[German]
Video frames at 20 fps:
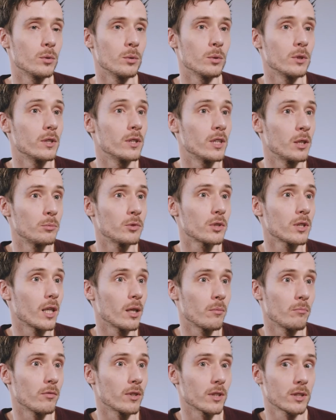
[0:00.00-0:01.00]
gute Tipps
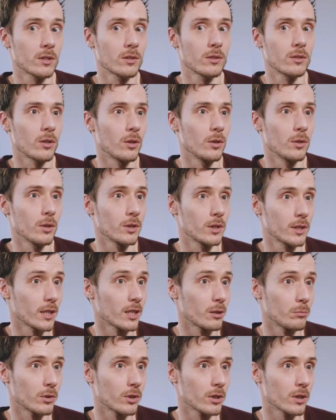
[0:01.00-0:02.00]
geben, was tolle
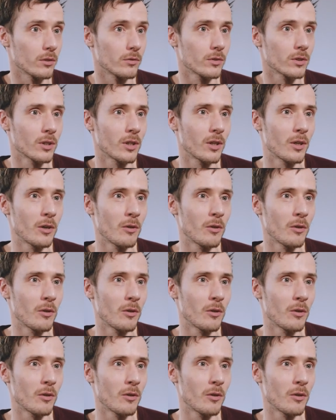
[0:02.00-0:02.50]
Konzerte betrifft.